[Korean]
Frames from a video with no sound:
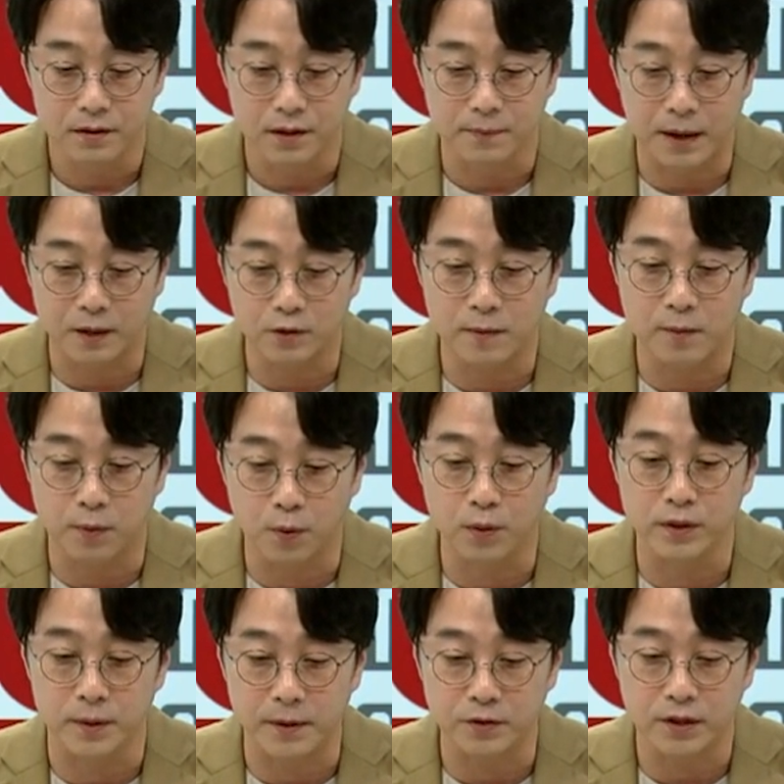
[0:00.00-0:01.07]
네. 방송만 보고
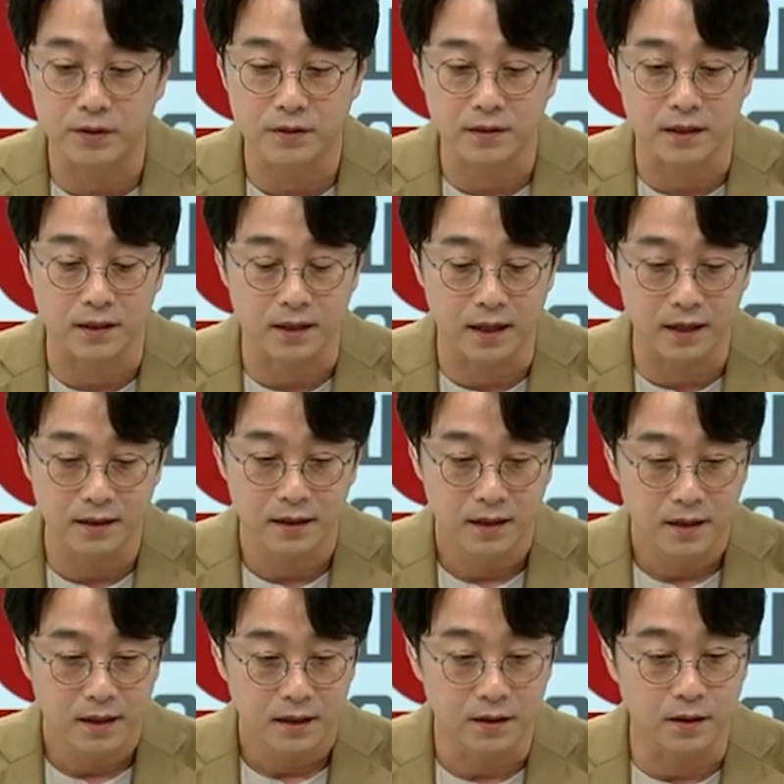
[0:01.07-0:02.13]
이제 매수하셨으니까.
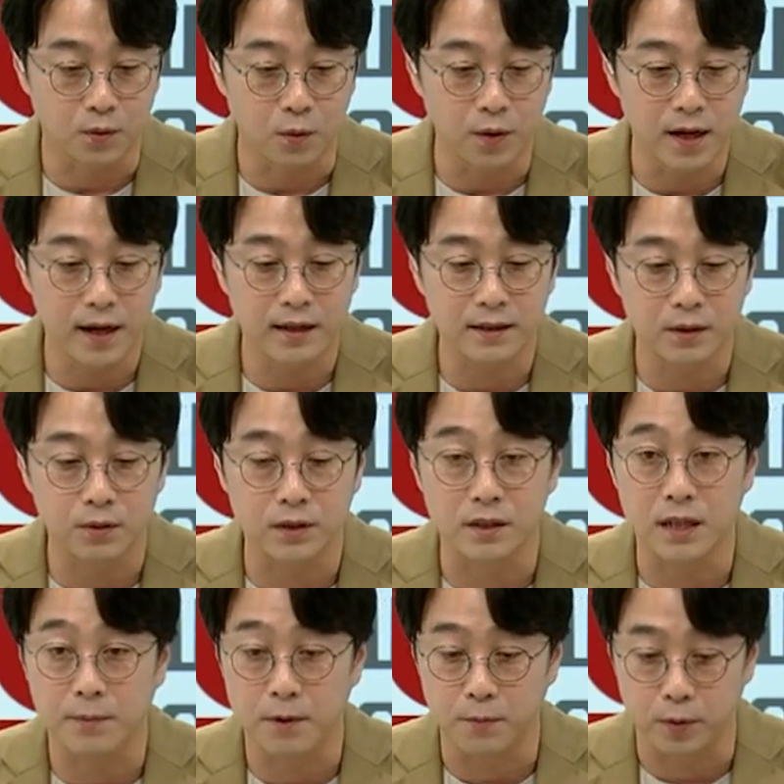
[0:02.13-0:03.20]
그리고 올라갈 때도
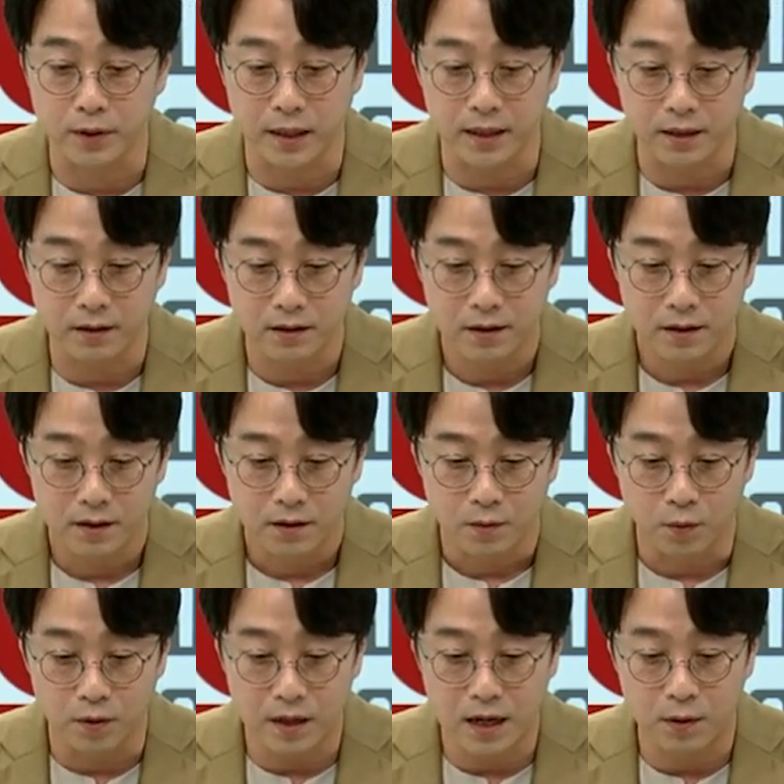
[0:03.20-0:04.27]
지난번 보잖아요.
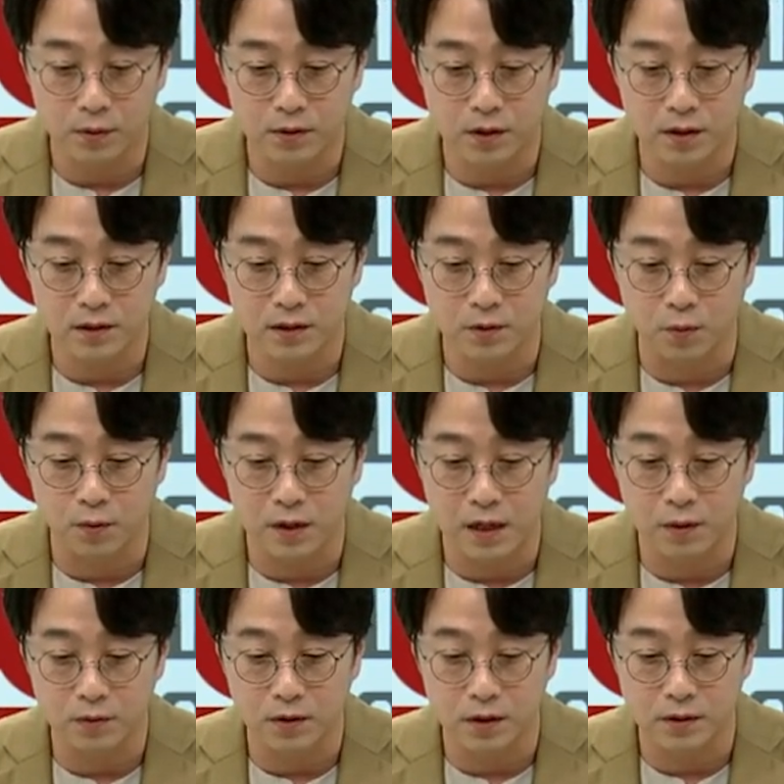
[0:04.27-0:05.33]
올라오고 떨어지고
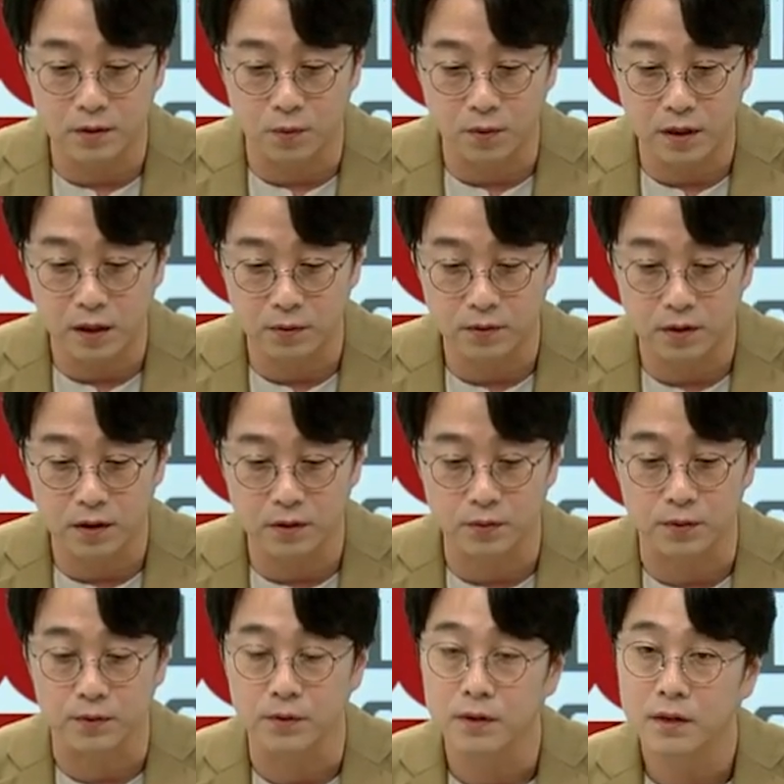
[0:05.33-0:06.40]
올라오고 떨어지고 올라오고
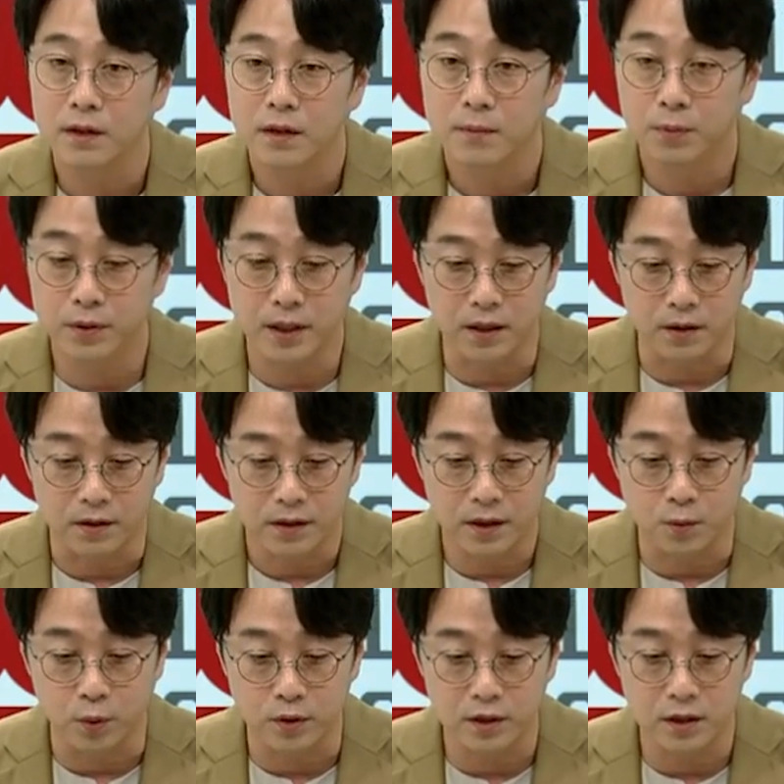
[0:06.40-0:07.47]
떨어지고요. 보세요. 이
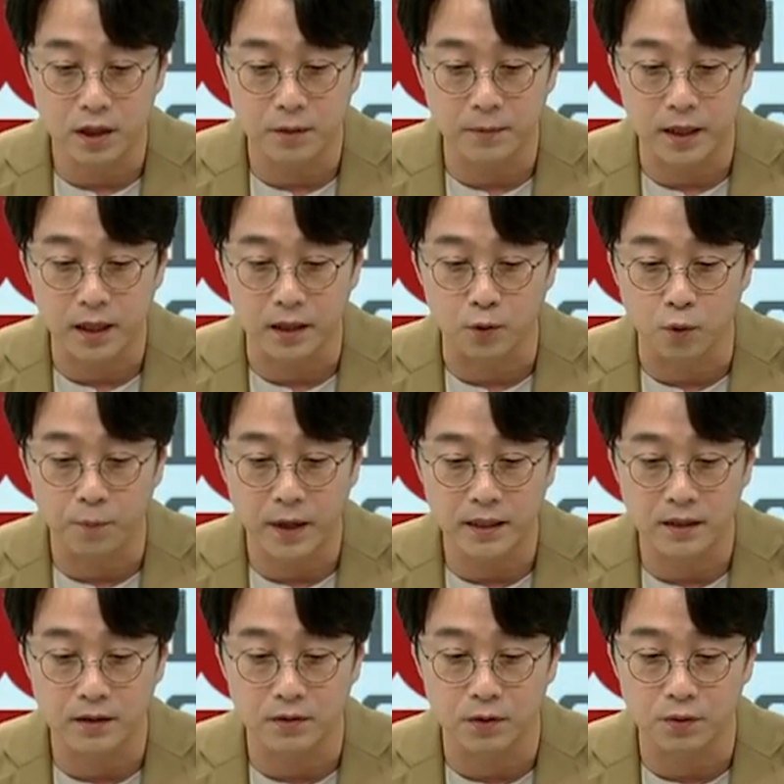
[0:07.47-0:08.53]
고점이 음.
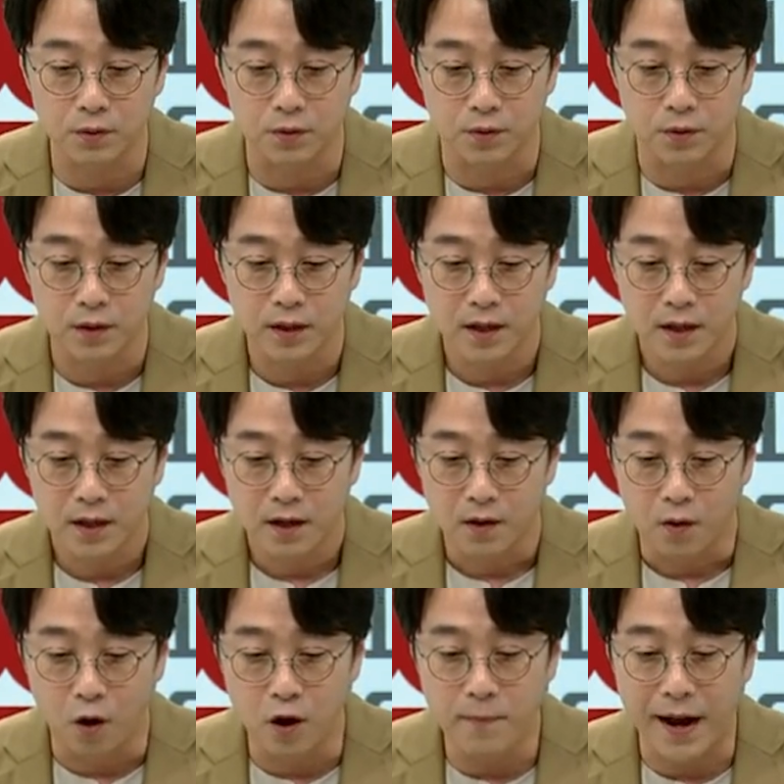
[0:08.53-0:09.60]
높아지는 것도
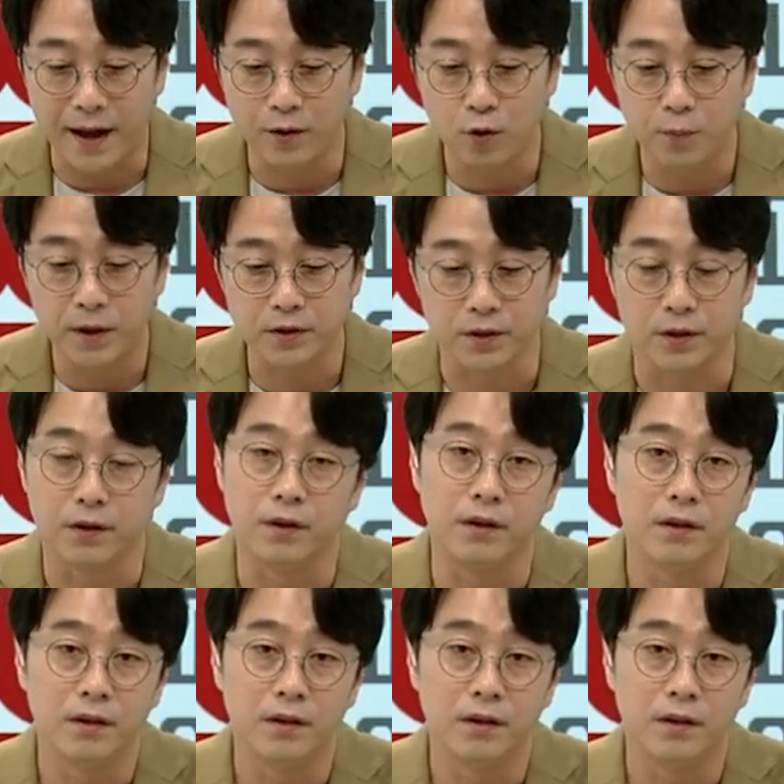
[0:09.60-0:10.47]
얼마 안 높아져요.